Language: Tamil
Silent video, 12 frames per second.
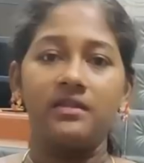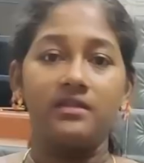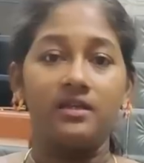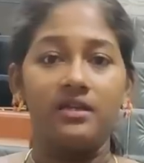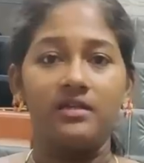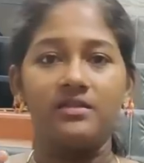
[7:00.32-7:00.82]
இந்த
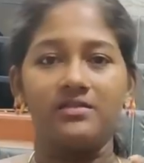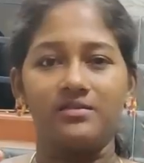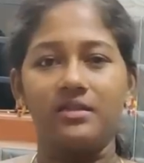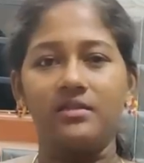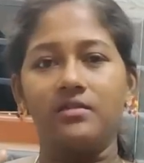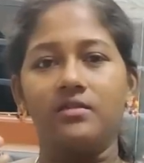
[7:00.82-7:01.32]

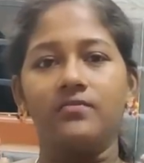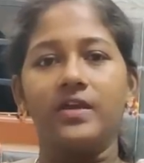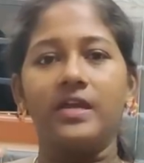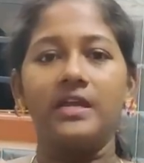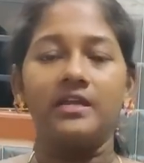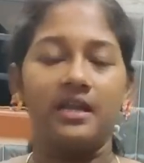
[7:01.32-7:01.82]
இது
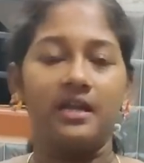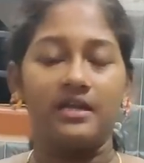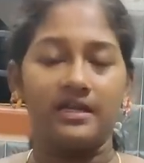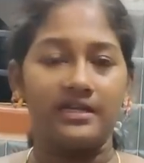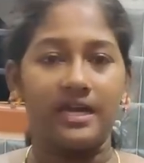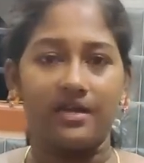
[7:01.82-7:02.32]
வெயில்னால ஆன
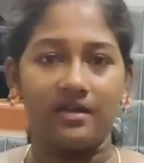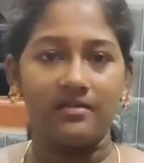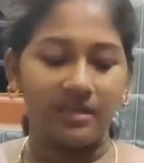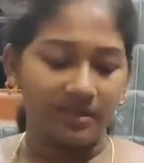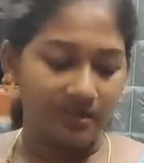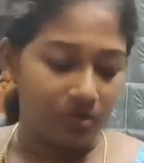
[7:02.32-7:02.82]
டேன்லாம்
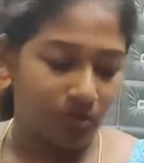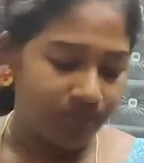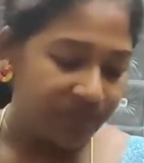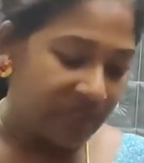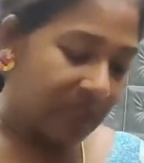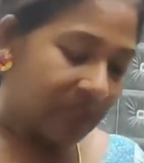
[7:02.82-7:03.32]
சரியாகும்
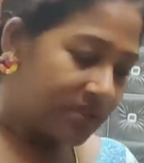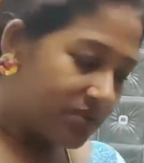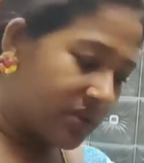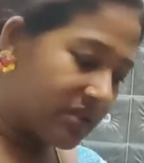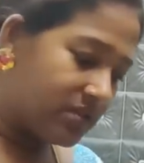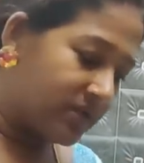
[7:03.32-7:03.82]
ஸோ
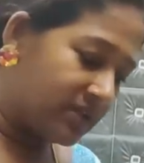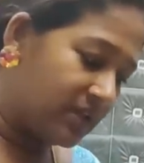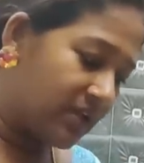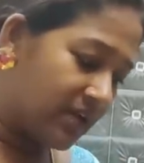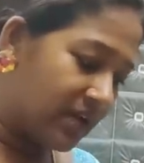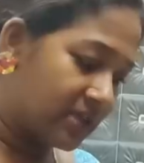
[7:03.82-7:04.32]
இது வந்து
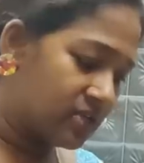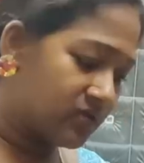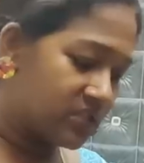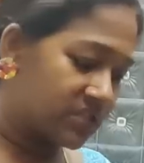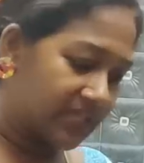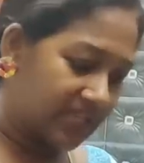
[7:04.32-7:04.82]
நான் அரைச்சி
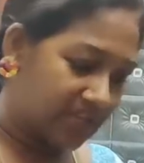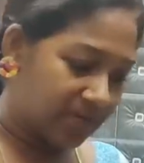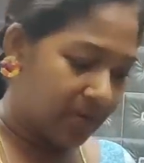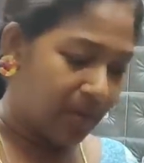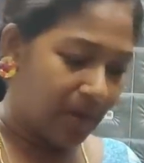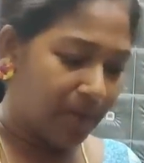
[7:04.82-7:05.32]
வச்சுக்கிட்டேன்
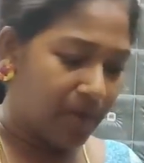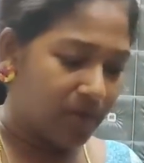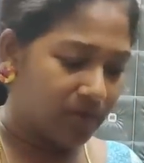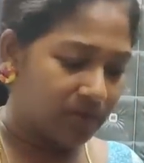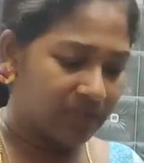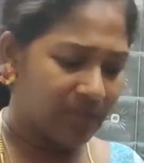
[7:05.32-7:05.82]
இனிமேல் பாப்பா
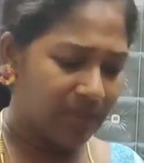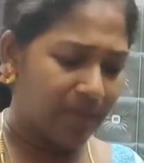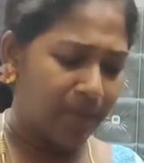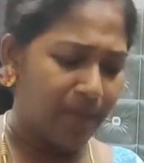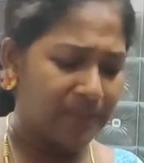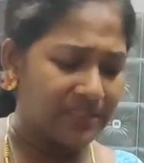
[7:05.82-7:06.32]
வந்து நான் அப்பப்போ
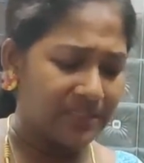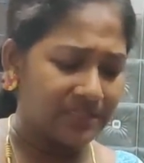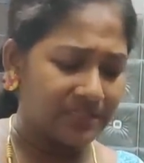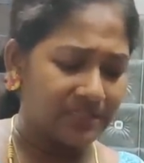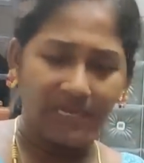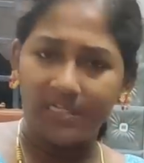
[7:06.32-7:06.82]

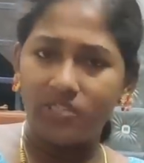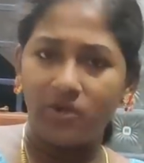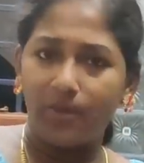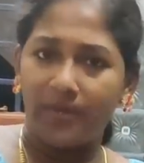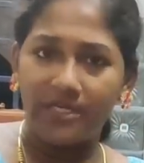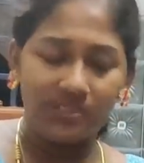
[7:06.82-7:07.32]
பச்சரிசி அரைச்சி
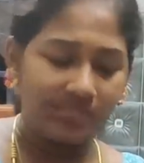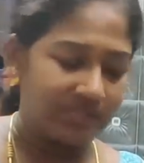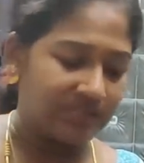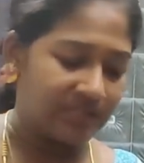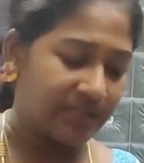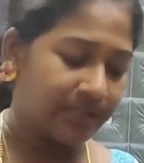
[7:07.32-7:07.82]
வைப்பேன்
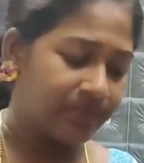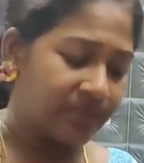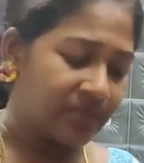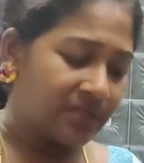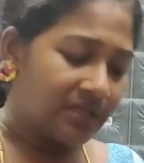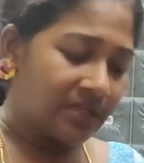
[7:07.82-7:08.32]
அரிசி
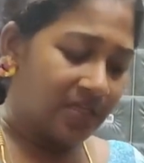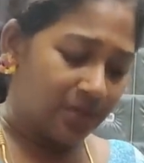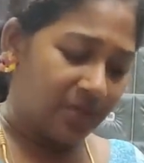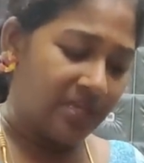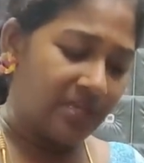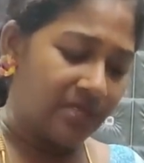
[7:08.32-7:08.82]
இப்போ
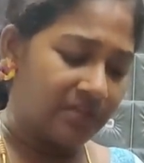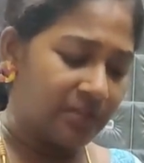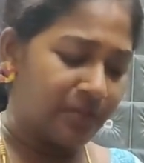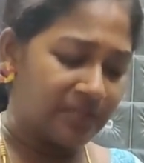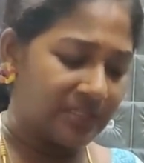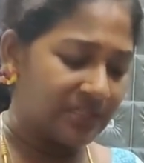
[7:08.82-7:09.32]
இங்கே வந்து
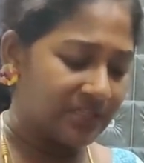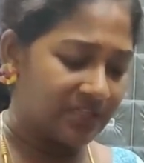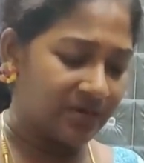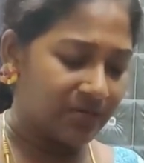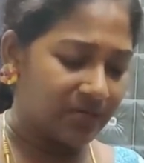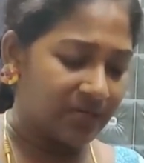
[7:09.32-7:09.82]
பச்சரிசியாக
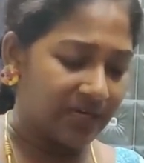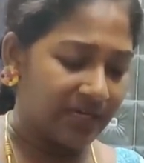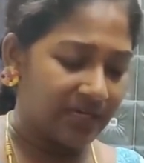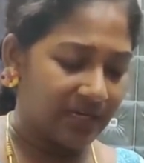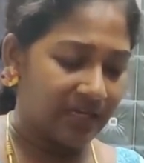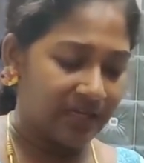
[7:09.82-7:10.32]
நம்மளுக்கு
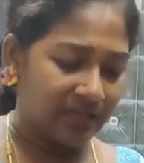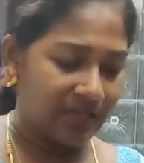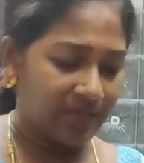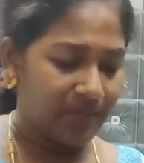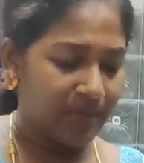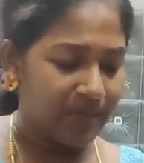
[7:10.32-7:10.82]
கிடைக்கல அதனால்
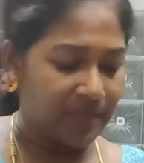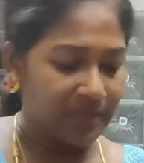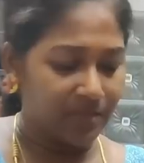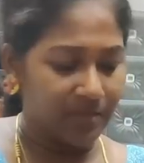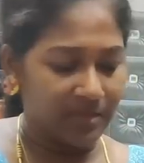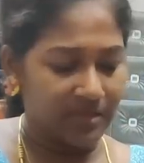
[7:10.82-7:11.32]
அப்பப்போ இந்த
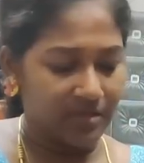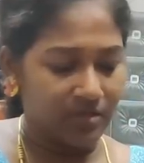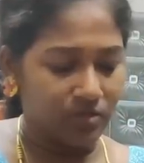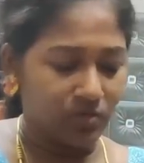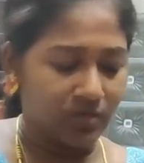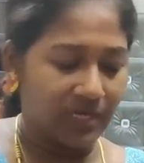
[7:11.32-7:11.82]
மாதிரி ஏதாவது
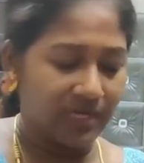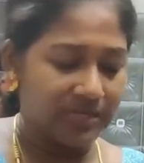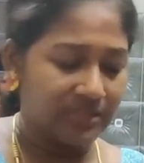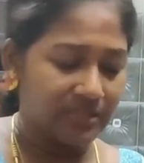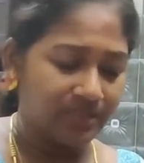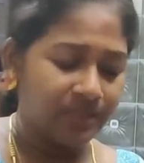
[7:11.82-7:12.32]
ஒன்று அரைச்சி